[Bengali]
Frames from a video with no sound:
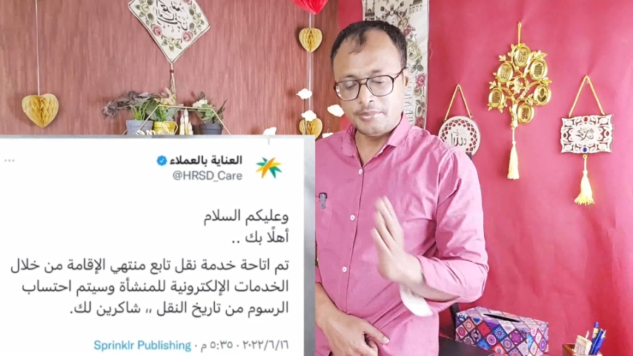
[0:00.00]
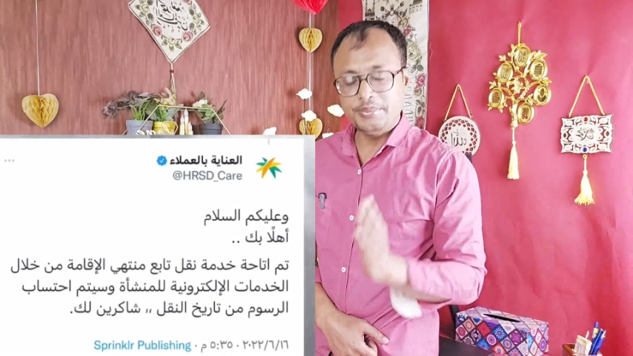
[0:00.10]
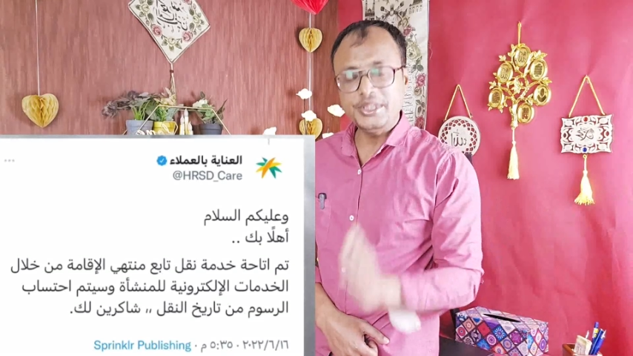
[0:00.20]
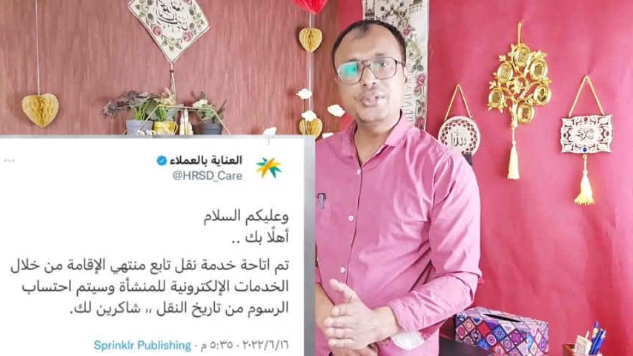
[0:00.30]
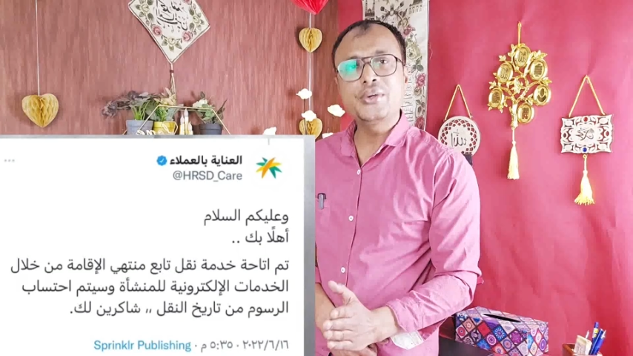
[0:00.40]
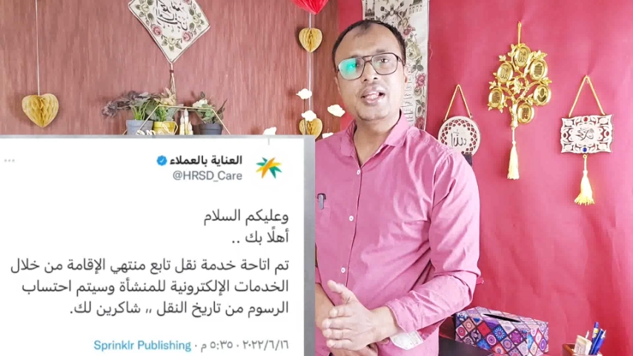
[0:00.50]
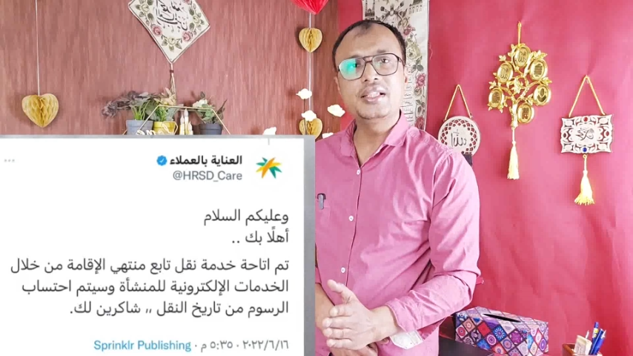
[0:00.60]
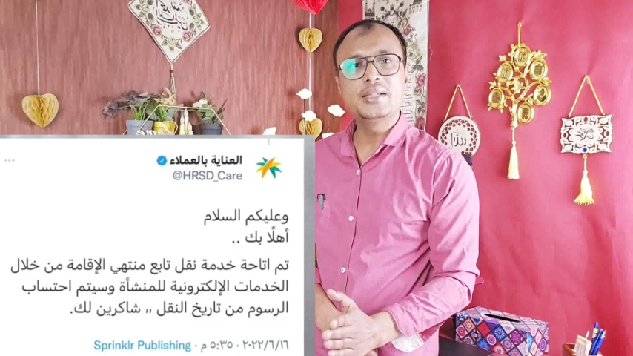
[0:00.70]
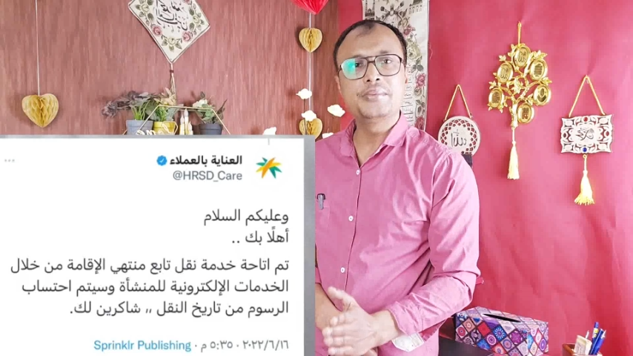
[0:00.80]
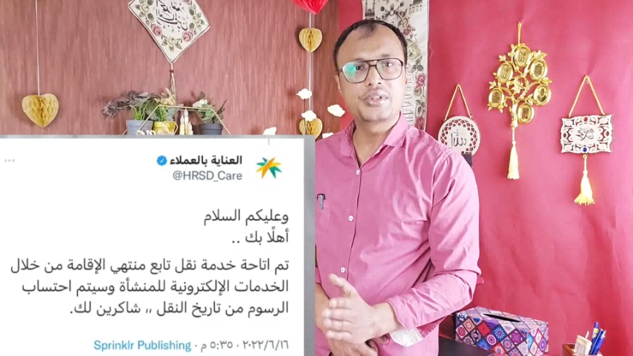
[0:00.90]
পিছনের
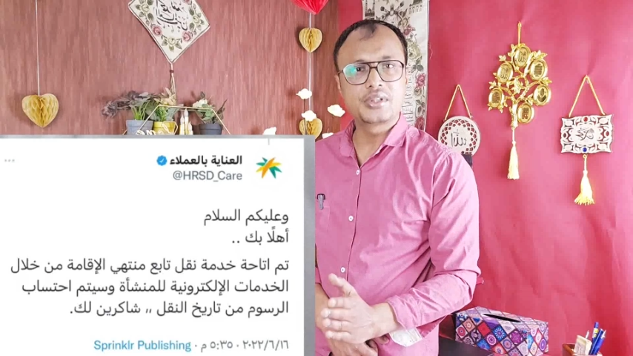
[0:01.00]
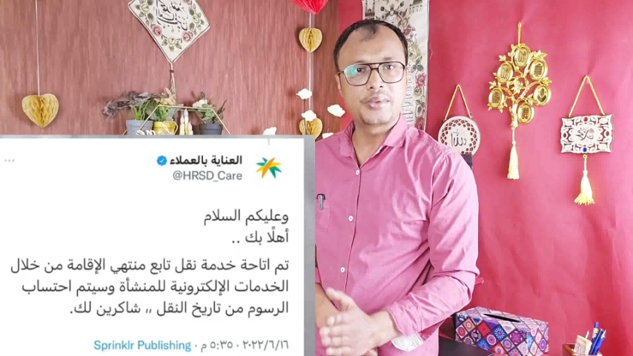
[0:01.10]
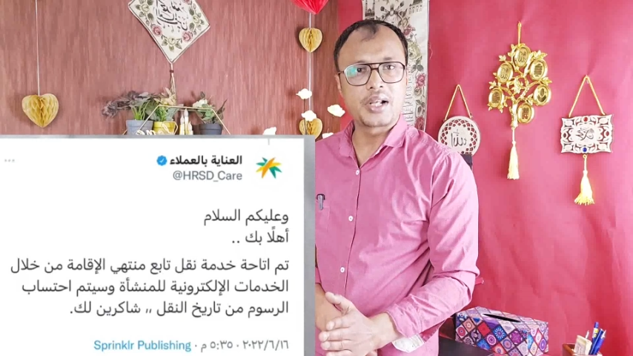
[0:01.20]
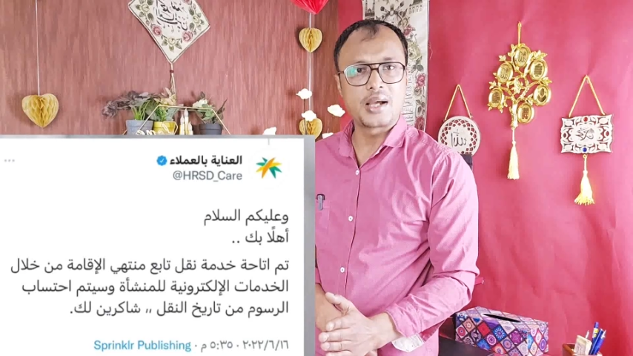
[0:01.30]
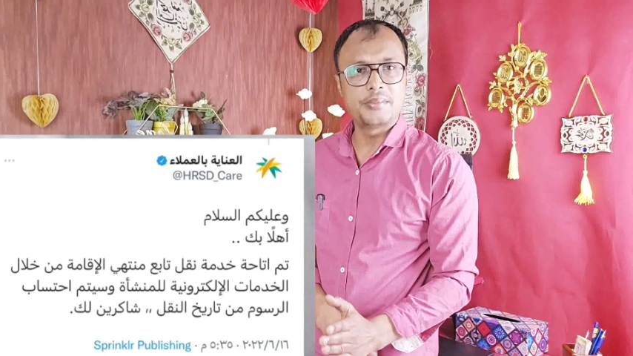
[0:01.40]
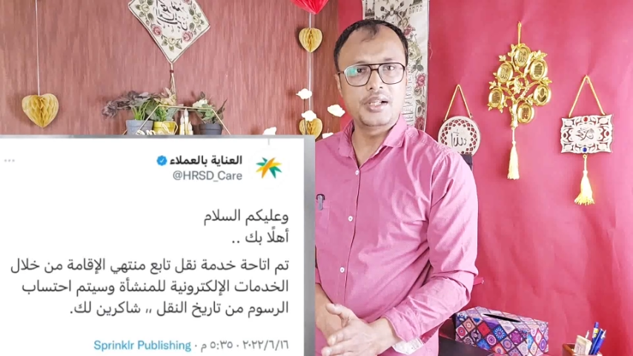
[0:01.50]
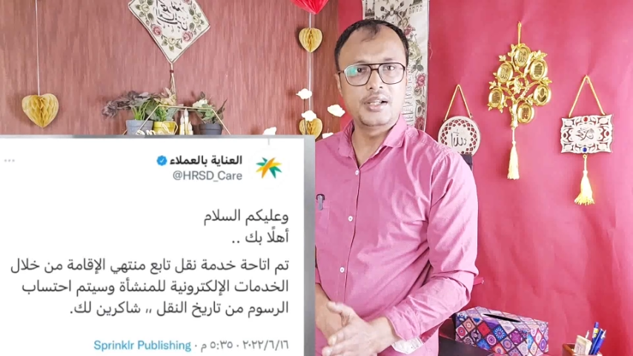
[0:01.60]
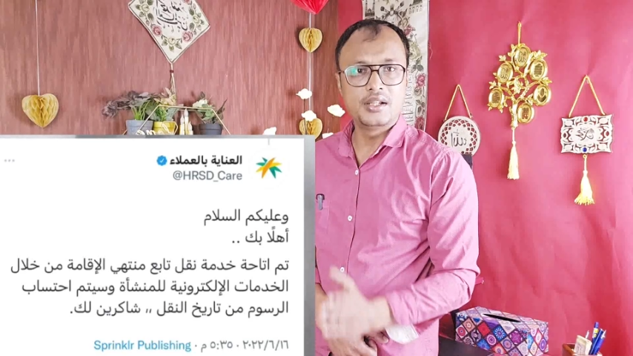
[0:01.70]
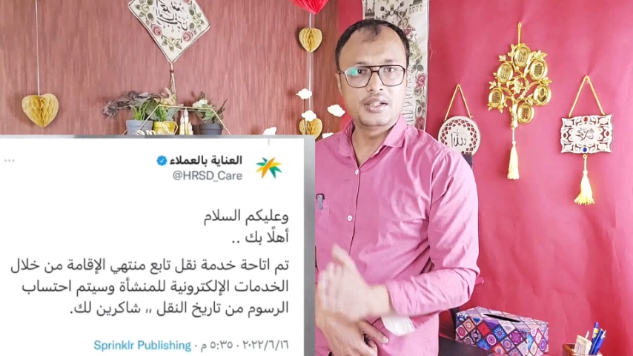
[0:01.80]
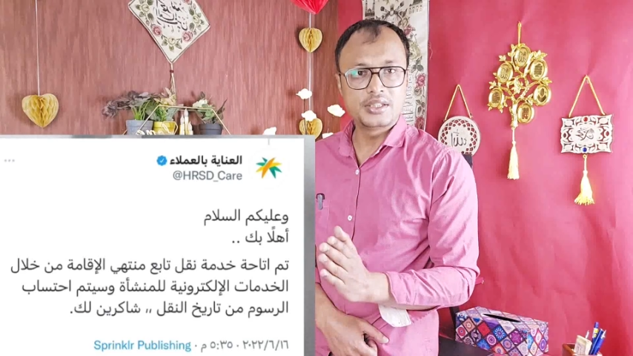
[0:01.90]
যে মুক্তবালা আমেল
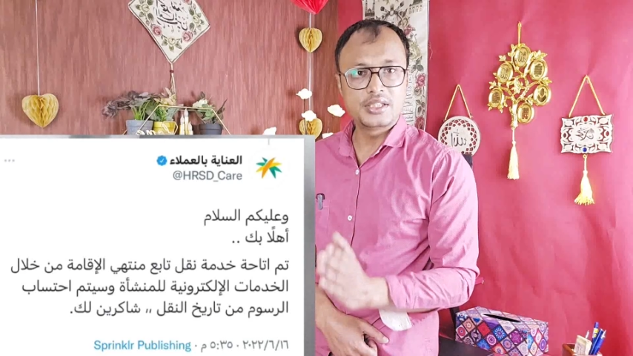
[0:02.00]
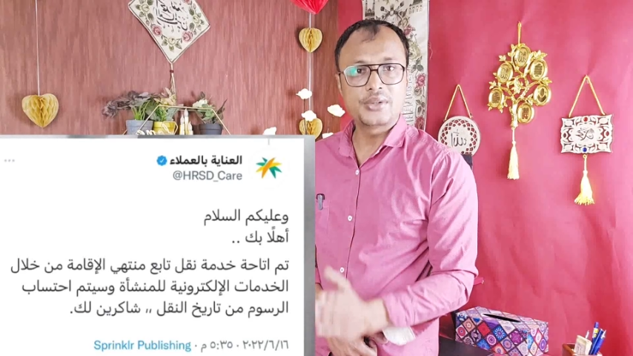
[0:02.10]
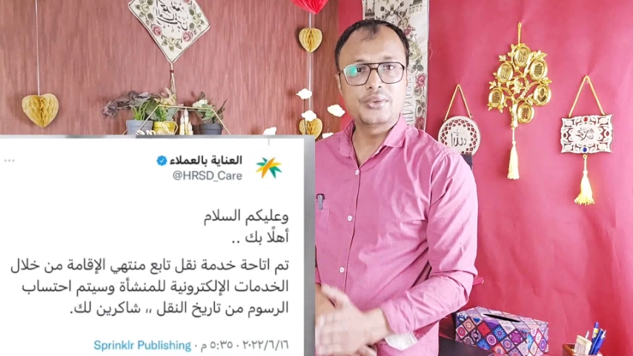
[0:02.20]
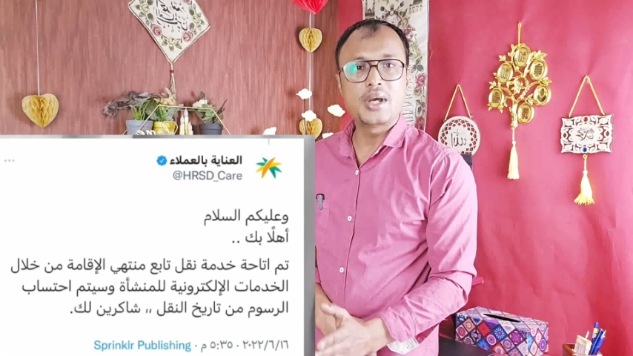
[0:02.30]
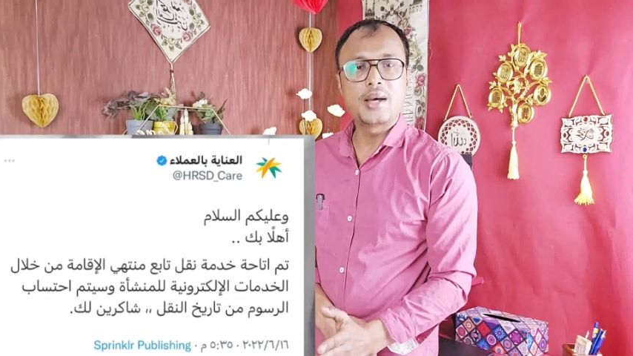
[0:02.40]
সেগুলো